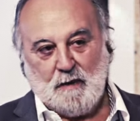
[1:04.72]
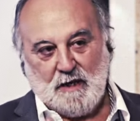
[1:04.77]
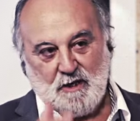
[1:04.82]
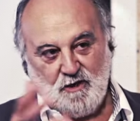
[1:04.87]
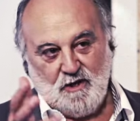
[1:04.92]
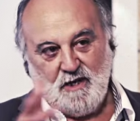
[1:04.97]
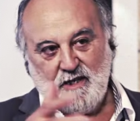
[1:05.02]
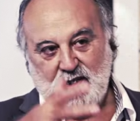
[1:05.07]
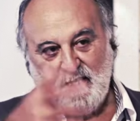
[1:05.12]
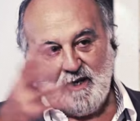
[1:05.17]

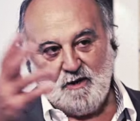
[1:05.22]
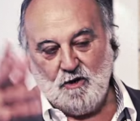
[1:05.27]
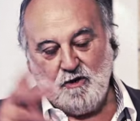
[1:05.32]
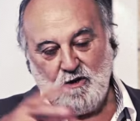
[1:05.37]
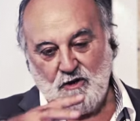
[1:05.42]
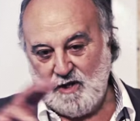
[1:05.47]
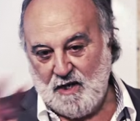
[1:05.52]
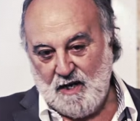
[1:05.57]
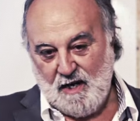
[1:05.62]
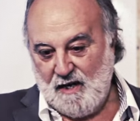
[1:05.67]
personas que
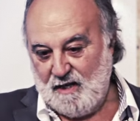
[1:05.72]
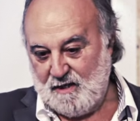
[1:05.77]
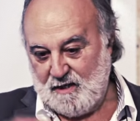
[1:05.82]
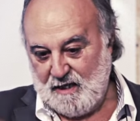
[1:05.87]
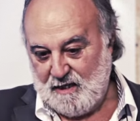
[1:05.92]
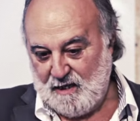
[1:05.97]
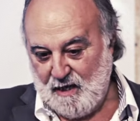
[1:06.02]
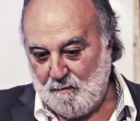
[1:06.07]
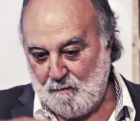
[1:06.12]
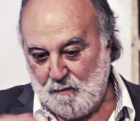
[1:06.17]
conocía eran las que
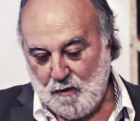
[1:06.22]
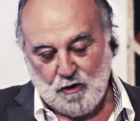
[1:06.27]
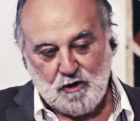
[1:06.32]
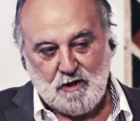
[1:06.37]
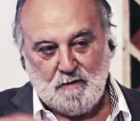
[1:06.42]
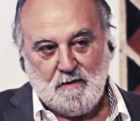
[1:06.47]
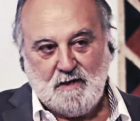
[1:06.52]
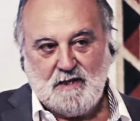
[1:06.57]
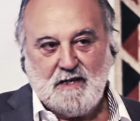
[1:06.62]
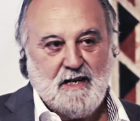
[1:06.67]
están
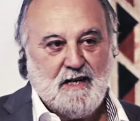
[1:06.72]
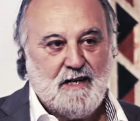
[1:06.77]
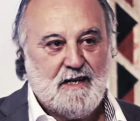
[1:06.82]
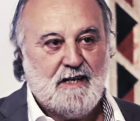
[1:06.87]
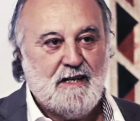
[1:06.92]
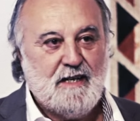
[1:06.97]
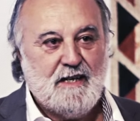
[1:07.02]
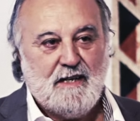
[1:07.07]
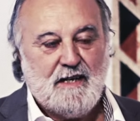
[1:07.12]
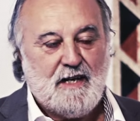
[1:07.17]
próximas a,
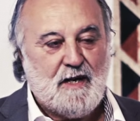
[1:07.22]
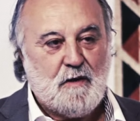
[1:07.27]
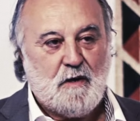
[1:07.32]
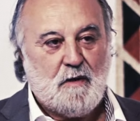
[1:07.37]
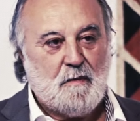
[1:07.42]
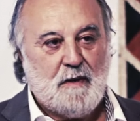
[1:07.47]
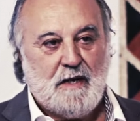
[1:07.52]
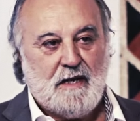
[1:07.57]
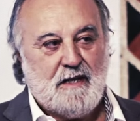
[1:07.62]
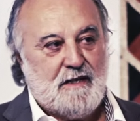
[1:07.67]
a
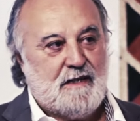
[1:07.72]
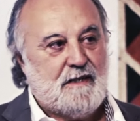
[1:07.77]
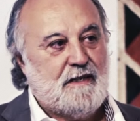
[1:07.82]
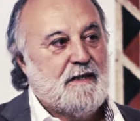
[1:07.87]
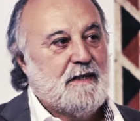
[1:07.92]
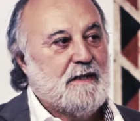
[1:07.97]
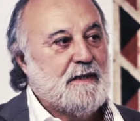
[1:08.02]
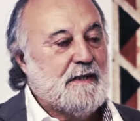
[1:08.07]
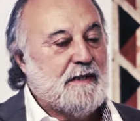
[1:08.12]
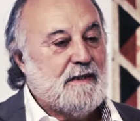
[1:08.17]
mi padre
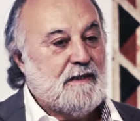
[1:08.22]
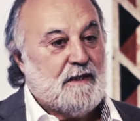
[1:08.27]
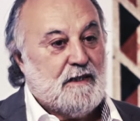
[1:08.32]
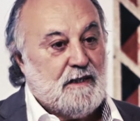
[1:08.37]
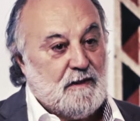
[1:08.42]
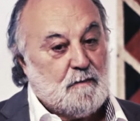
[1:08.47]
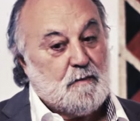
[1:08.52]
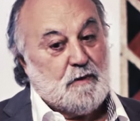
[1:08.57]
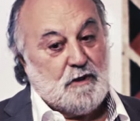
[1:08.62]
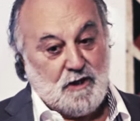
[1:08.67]

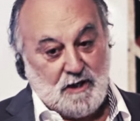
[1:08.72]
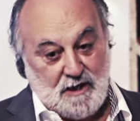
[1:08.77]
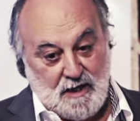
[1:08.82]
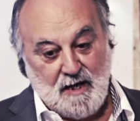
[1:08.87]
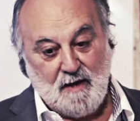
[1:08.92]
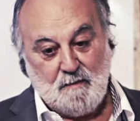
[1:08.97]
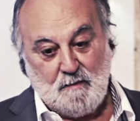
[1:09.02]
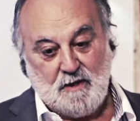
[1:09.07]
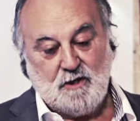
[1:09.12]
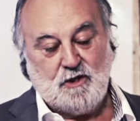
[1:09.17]
eh, pues
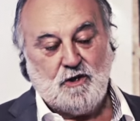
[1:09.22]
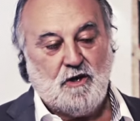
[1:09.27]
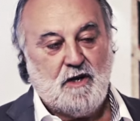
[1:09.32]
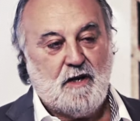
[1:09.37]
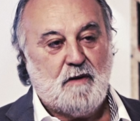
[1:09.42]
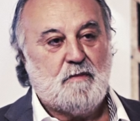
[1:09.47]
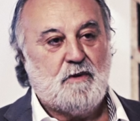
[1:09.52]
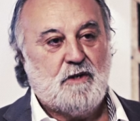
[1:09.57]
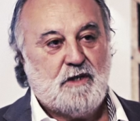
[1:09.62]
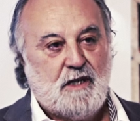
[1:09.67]
esta
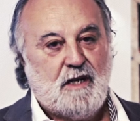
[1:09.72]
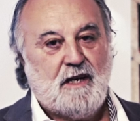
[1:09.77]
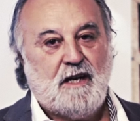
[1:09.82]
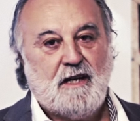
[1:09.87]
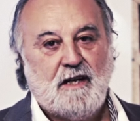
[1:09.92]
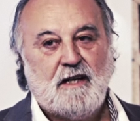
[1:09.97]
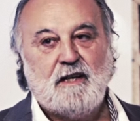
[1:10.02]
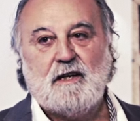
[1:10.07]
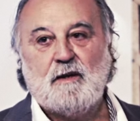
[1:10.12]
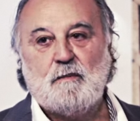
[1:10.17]
persona pues
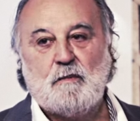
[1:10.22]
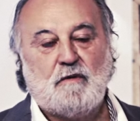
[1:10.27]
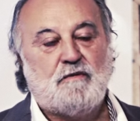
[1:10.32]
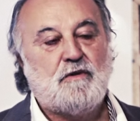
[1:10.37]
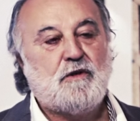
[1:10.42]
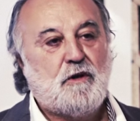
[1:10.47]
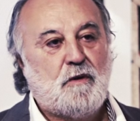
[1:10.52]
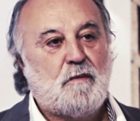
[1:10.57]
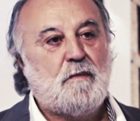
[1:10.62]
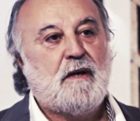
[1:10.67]
era el
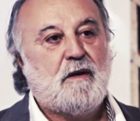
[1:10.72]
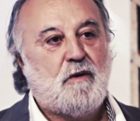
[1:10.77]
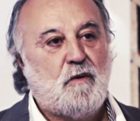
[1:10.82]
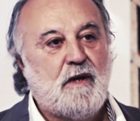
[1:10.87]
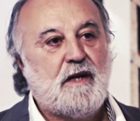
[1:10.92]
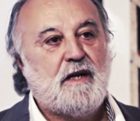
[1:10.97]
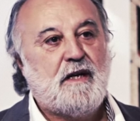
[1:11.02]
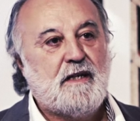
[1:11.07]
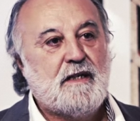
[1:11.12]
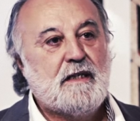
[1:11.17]
profesor
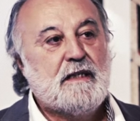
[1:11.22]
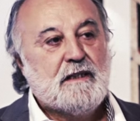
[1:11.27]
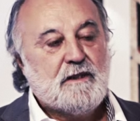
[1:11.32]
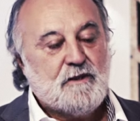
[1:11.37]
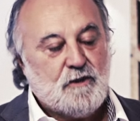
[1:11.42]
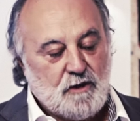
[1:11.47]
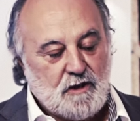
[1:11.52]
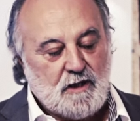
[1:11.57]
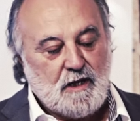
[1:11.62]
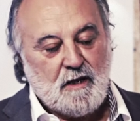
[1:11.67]
Barruenga
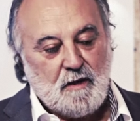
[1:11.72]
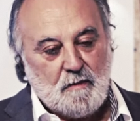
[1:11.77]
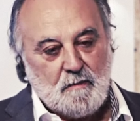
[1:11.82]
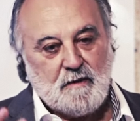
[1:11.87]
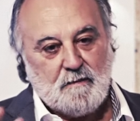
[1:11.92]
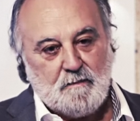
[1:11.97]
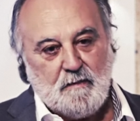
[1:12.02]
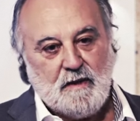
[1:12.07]
entonces ahí